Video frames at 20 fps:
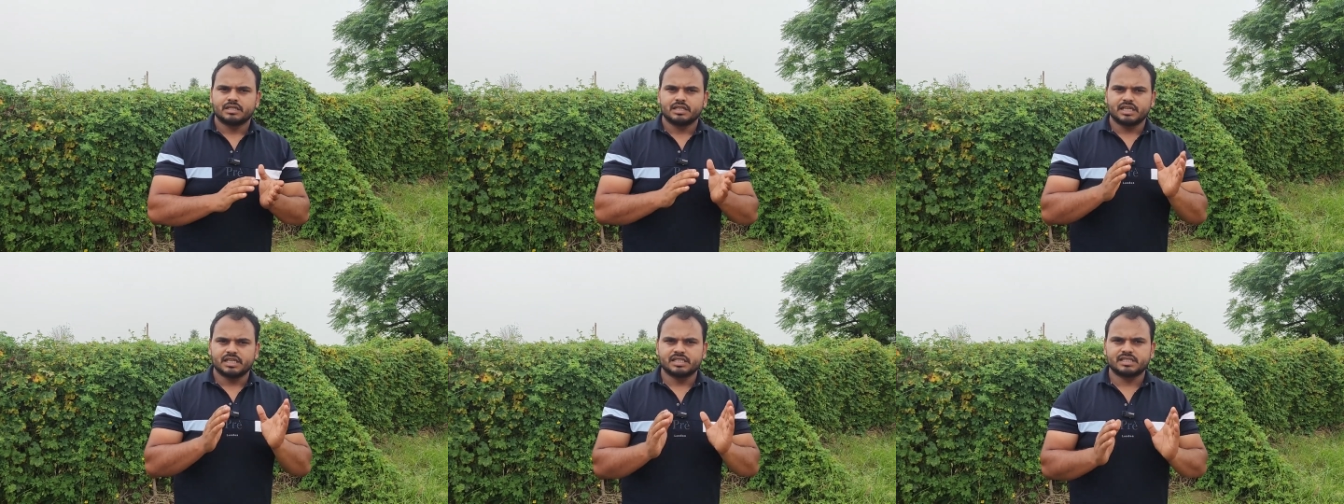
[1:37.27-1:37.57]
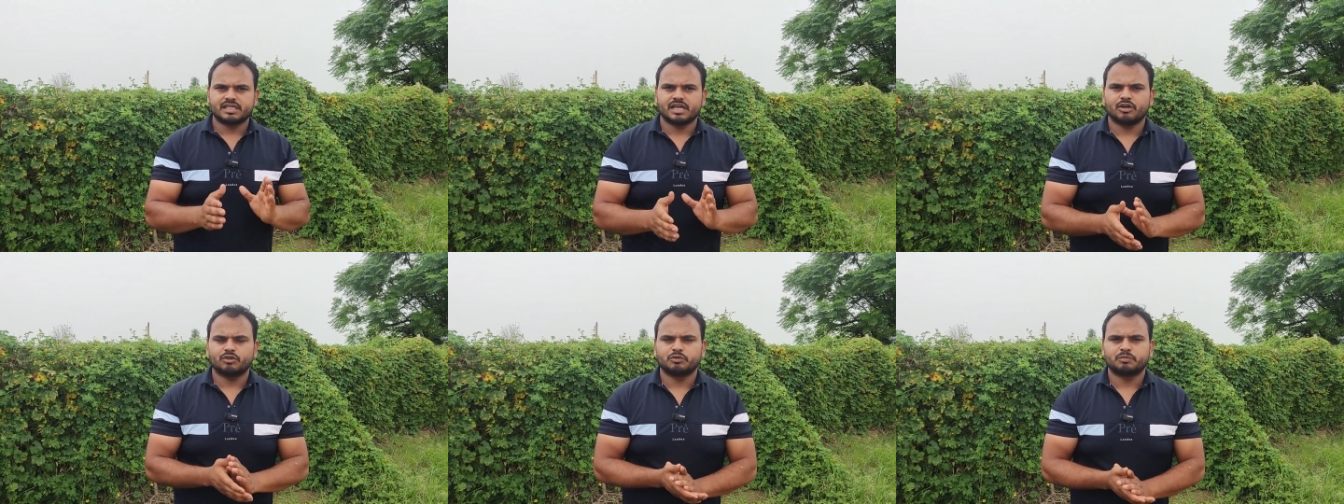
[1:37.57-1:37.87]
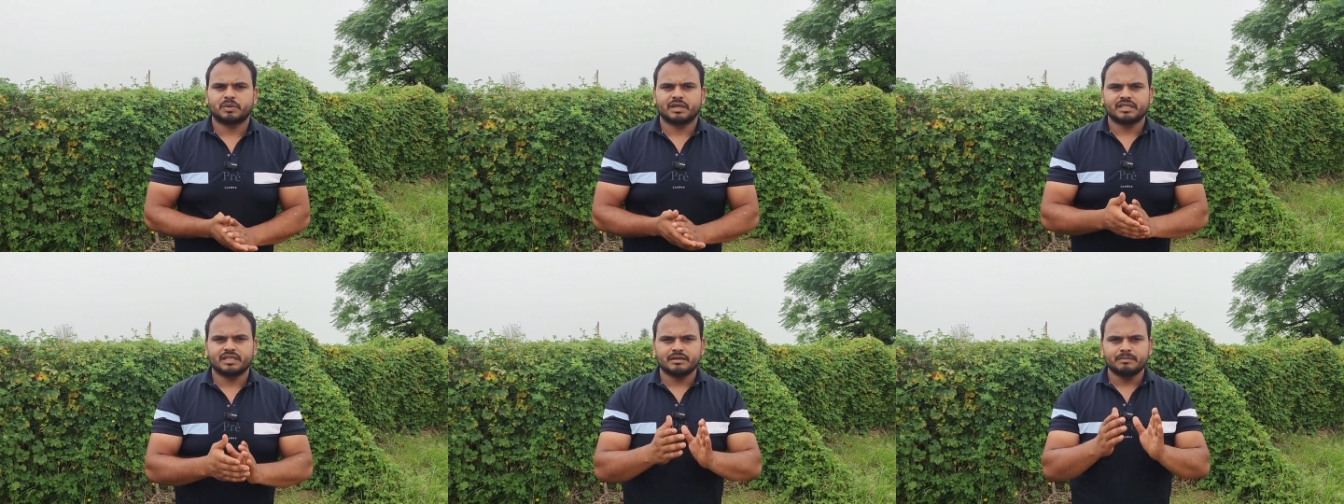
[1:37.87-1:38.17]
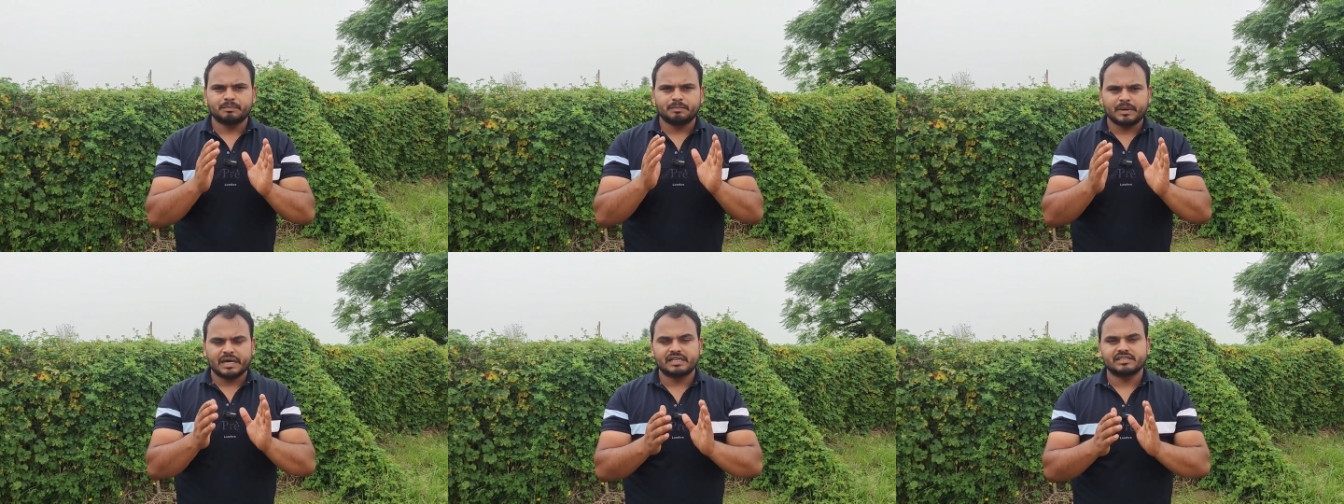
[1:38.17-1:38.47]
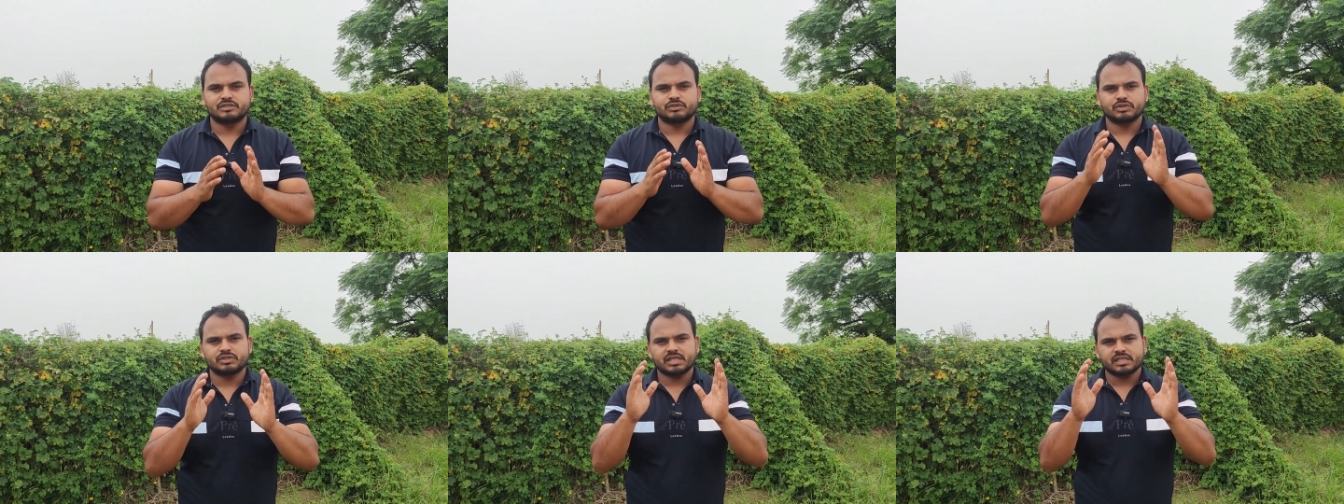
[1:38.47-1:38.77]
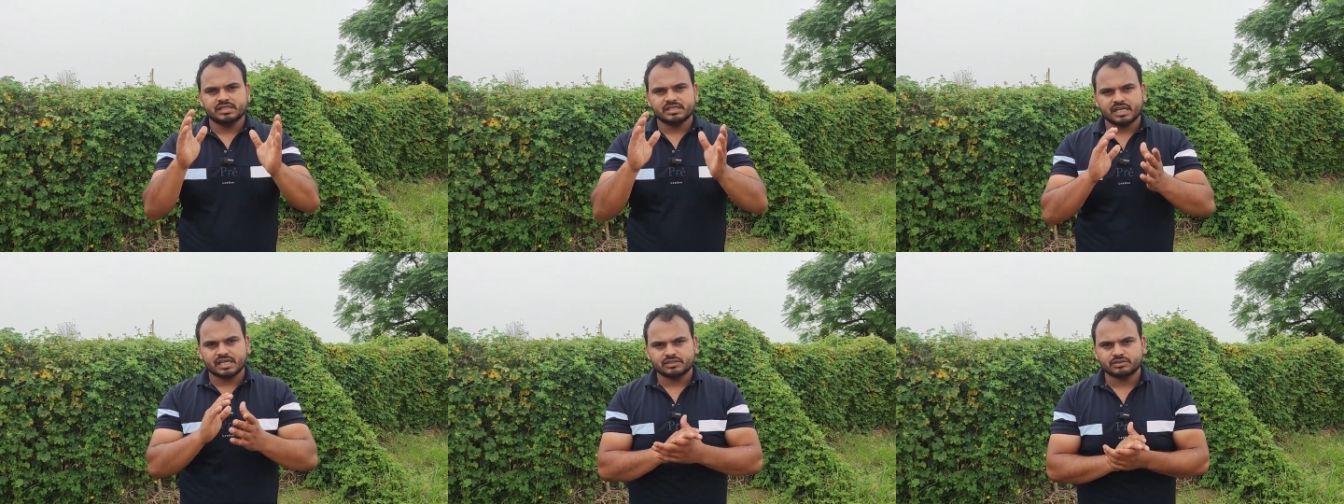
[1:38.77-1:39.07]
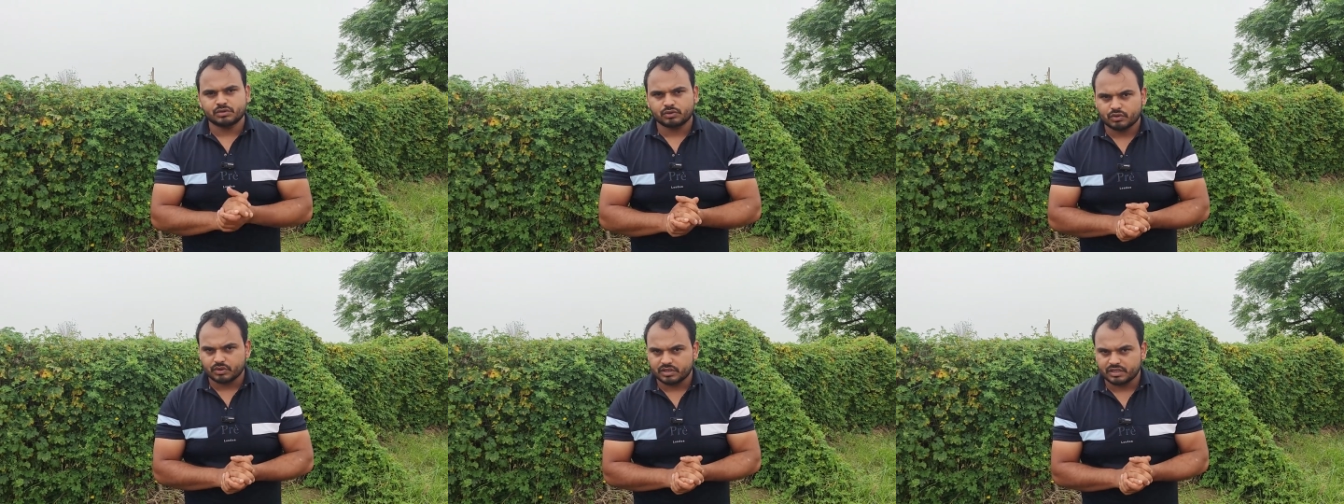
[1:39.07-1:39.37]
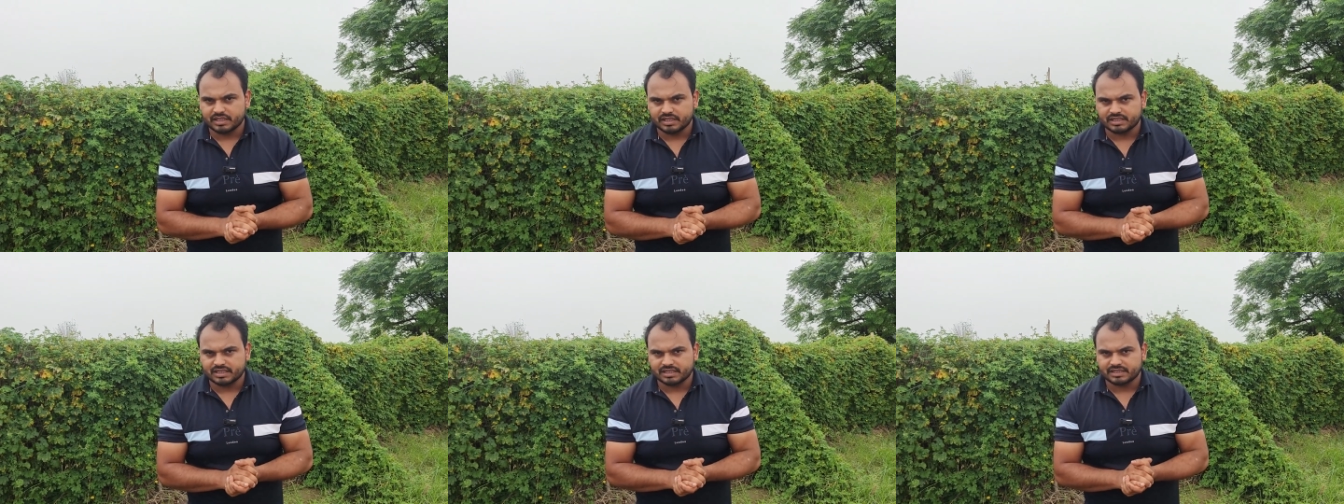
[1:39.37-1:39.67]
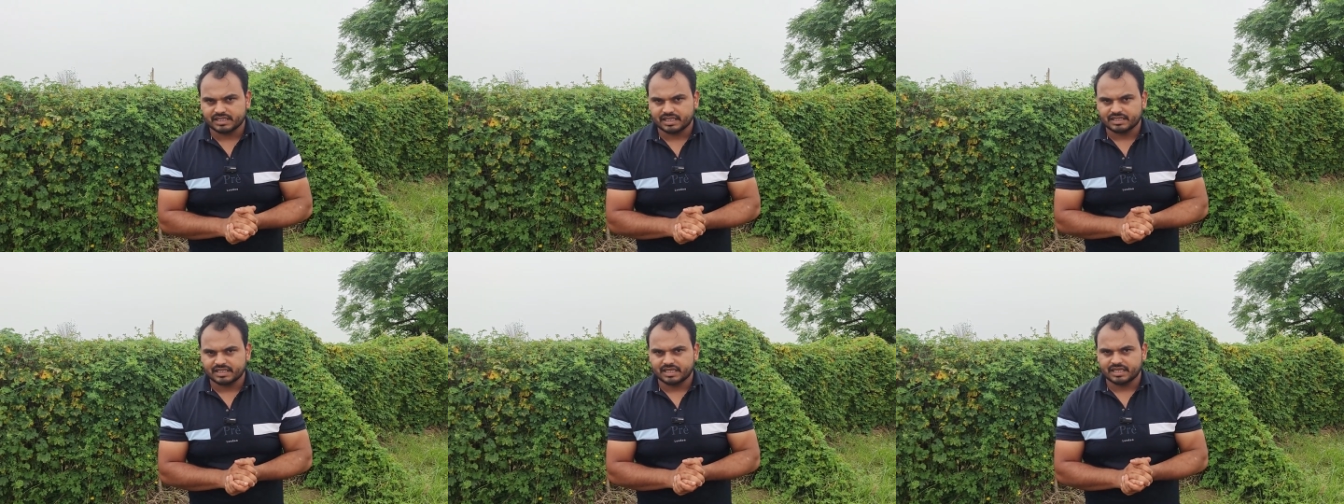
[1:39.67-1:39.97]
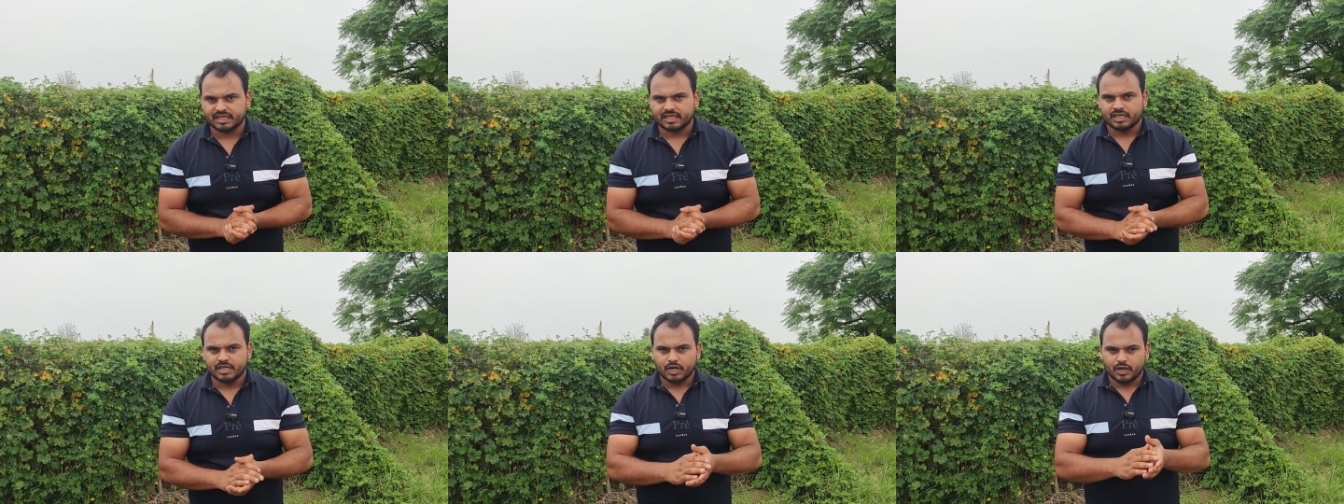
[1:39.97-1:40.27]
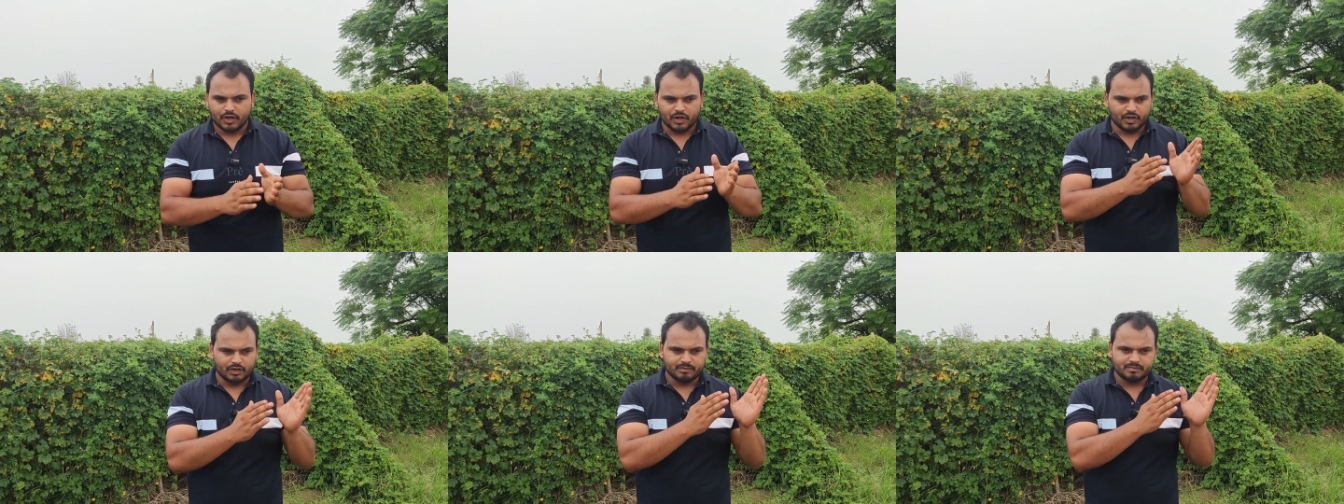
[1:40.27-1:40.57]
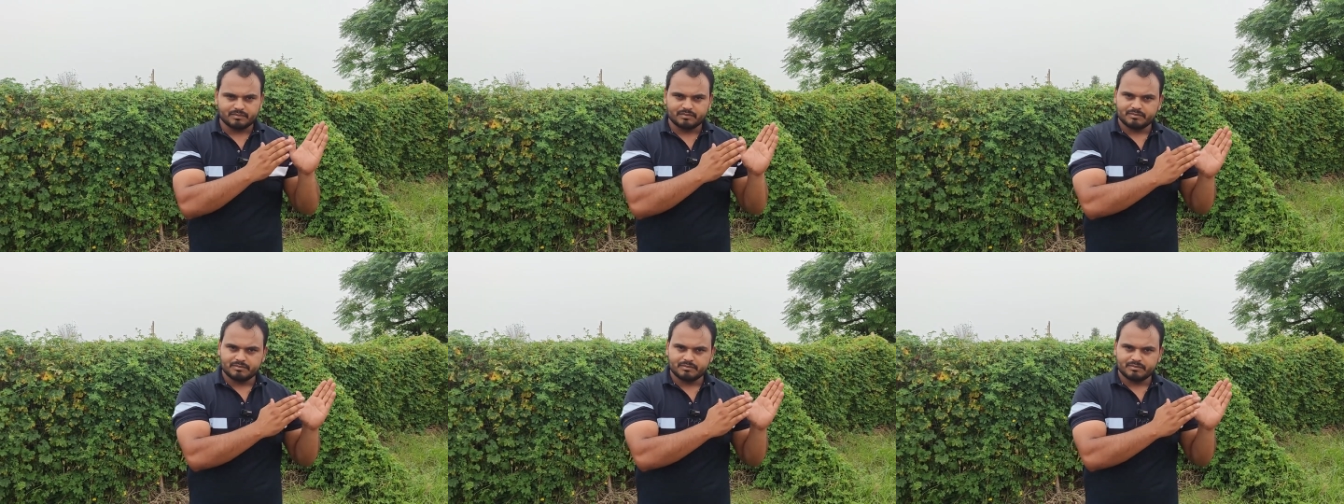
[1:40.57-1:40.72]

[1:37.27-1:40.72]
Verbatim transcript: इसका उत्पादन 500 से 700 क्विंटल तक जाता है और